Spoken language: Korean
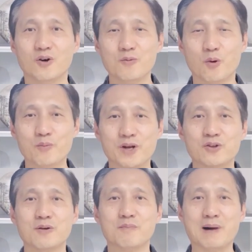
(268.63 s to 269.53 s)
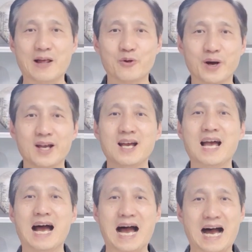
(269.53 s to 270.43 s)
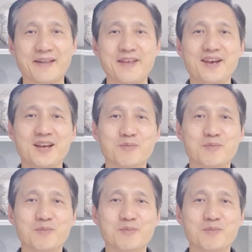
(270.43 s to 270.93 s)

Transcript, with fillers: 오늘 본문에도 마노아의 아내에게